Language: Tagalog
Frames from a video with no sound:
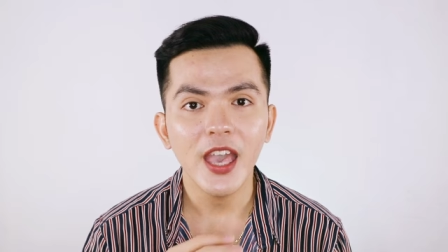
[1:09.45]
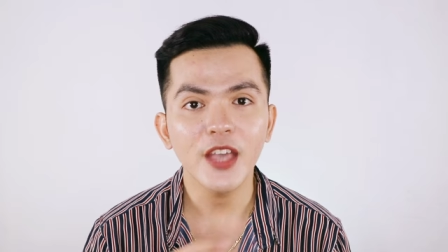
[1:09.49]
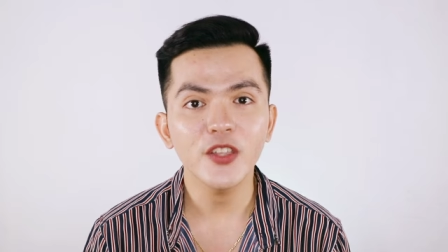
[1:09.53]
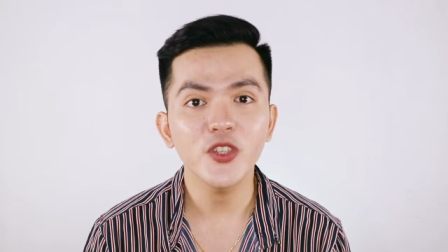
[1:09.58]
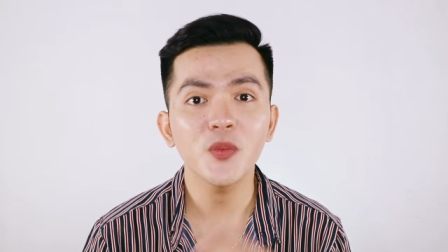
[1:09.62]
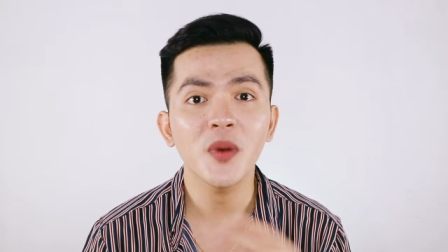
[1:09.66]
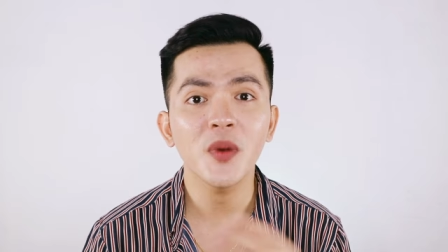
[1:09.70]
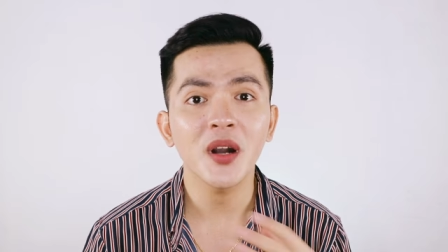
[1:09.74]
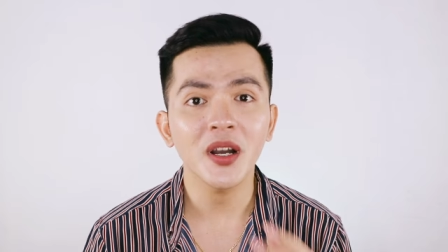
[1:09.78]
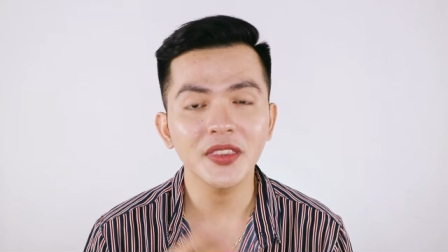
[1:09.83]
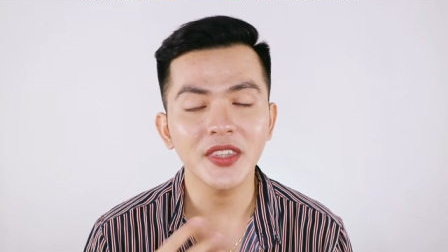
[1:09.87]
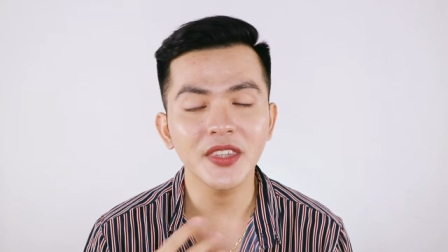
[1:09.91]
and
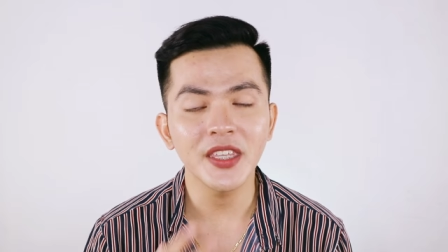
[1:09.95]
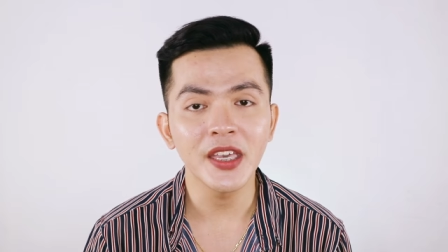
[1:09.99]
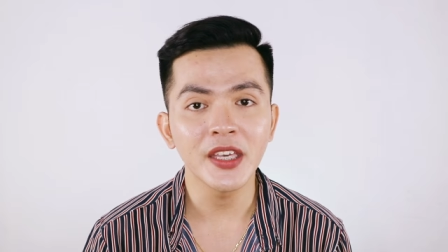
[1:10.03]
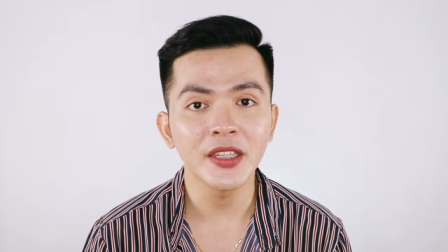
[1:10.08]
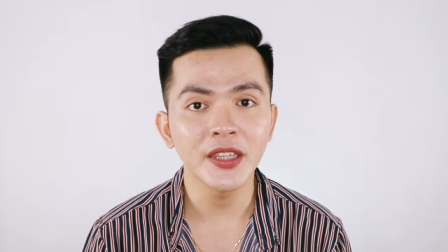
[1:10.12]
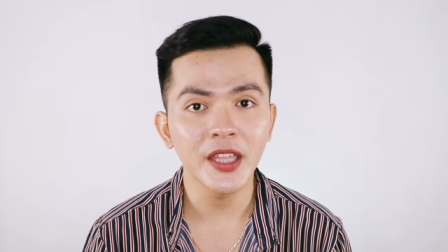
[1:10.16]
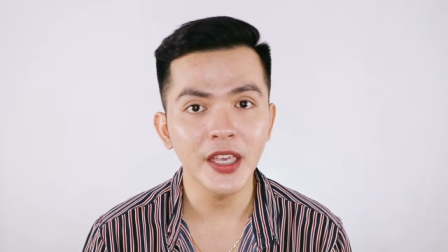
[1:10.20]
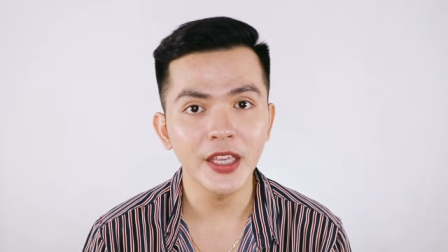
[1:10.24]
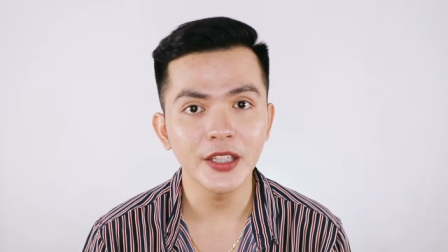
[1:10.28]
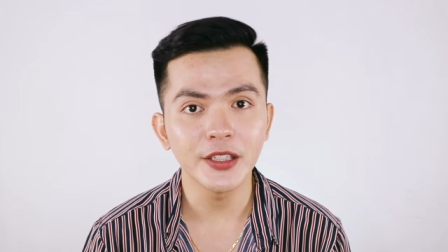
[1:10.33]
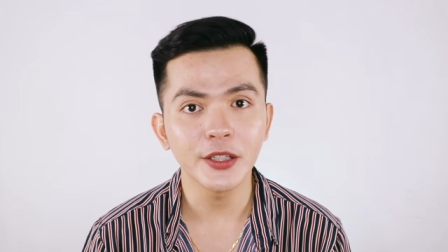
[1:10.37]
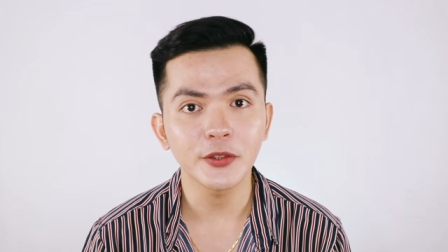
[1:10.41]
yung mga
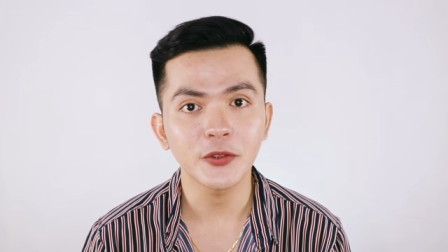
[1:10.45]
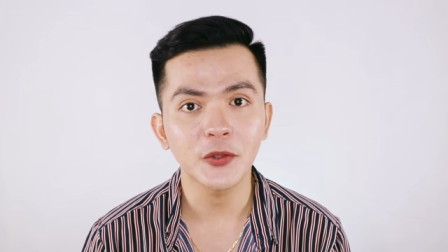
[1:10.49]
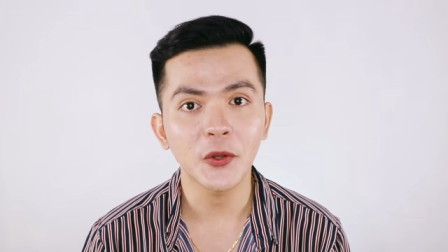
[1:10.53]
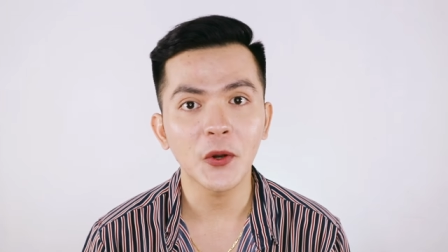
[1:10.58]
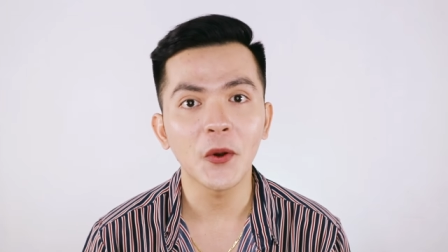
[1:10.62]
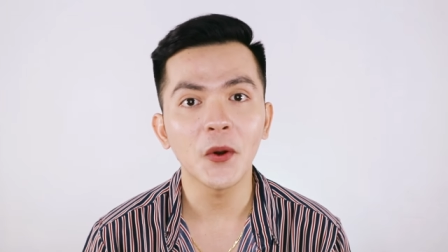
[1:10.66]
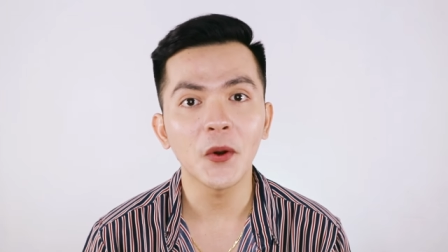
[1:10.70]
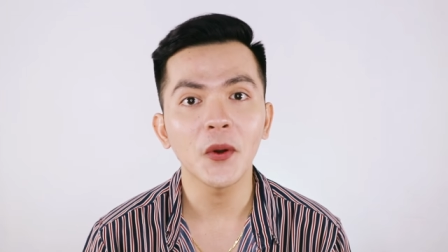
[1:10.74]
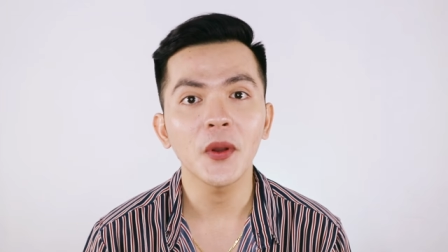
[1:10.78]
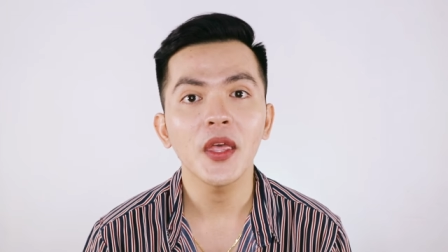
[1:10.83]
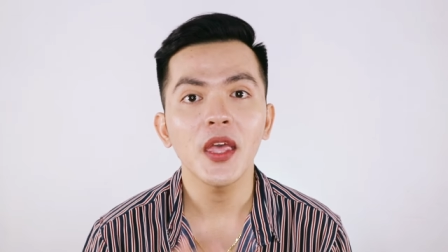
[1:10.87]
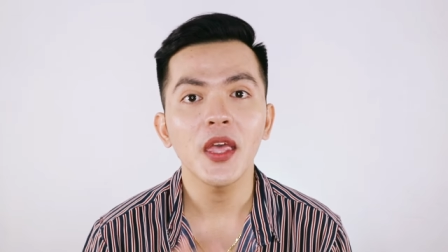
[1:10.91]
DNA
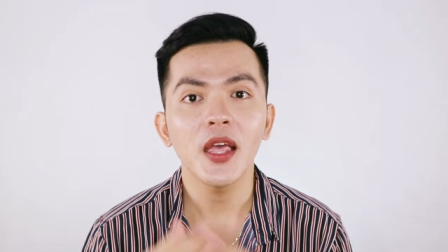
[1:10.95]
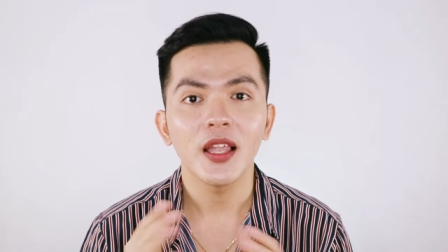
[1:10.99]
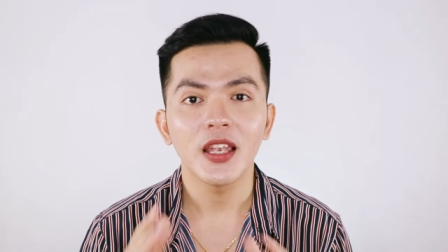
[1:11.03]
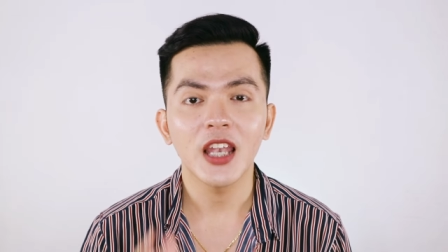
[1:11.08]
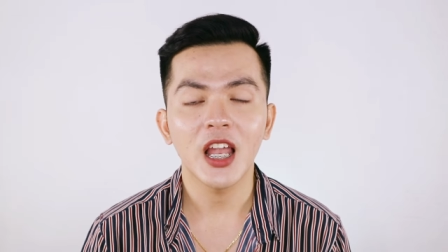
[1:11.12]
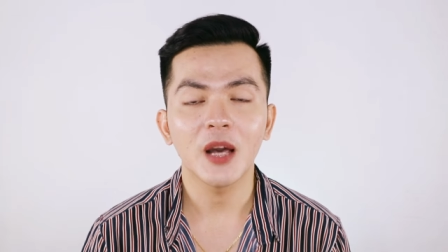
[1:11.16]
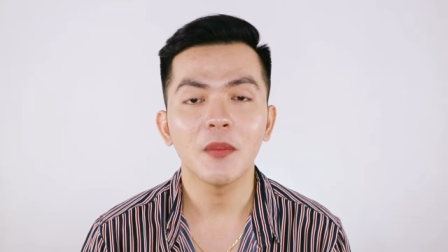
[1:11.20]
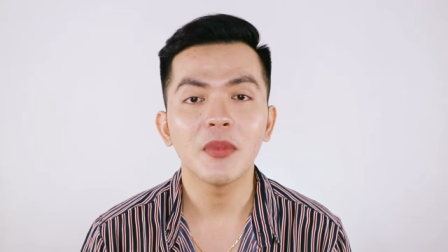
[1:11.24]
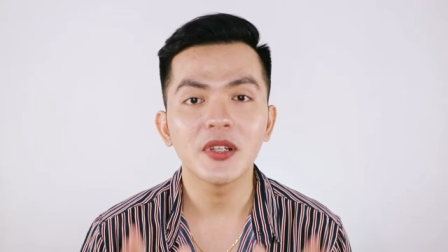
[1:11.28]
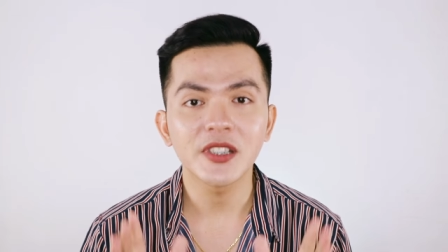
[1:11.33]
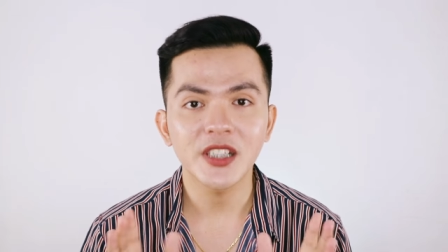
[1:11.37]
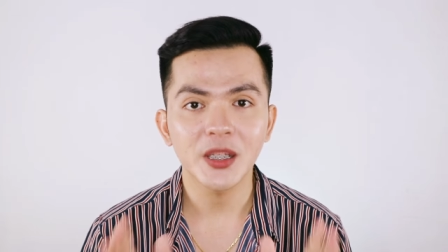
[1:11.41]
nito
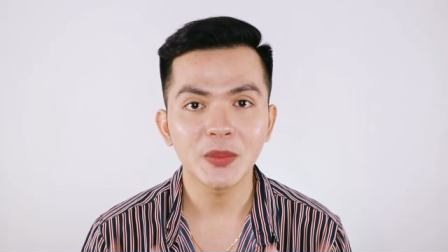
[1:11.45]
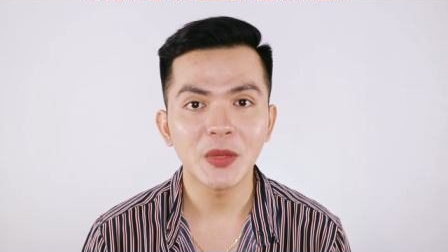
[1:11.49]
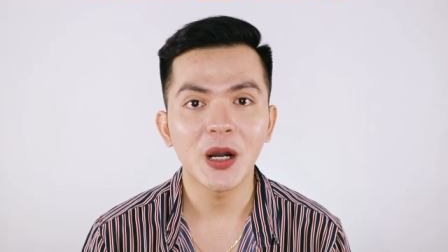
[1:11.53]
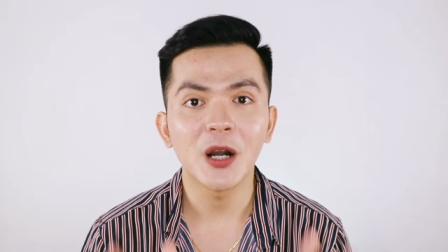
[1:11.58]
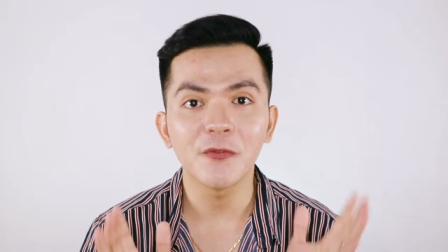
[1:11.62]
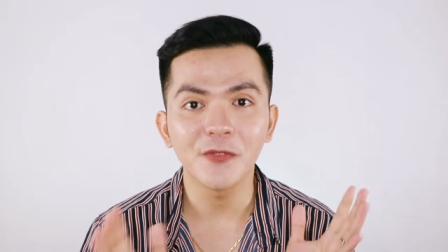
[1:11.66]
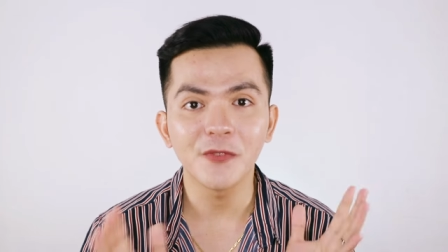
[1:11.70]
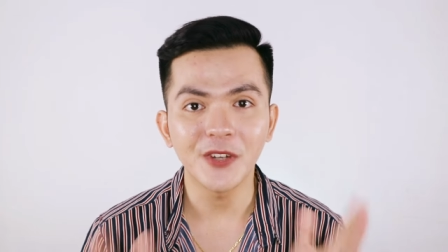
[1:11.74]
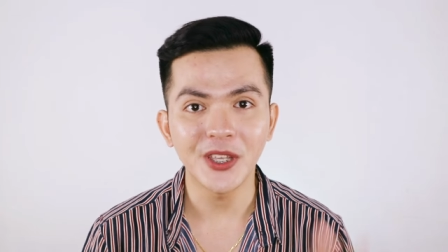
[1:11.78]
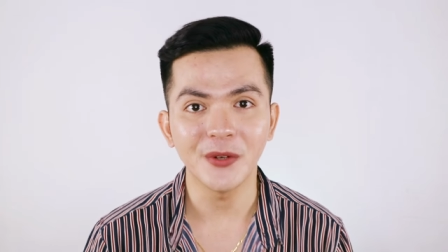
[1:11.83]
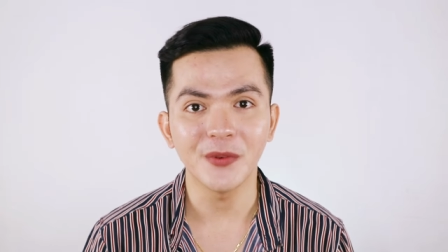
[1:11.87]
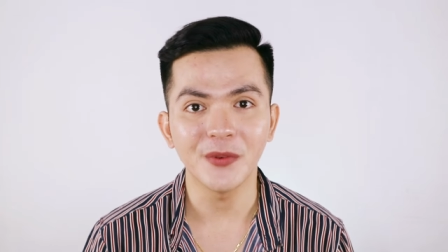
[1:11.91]
laban sa
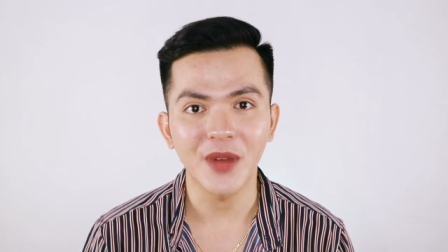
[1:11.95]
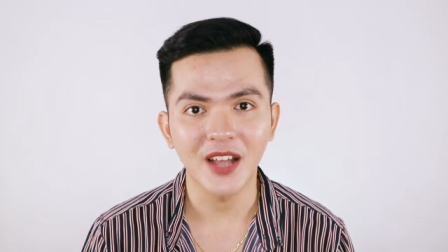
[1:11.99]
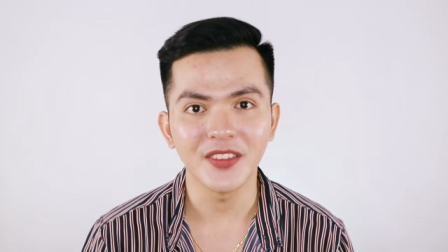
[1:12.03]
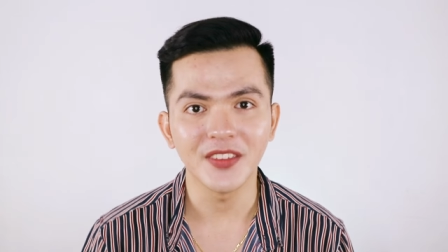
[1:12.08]
mga free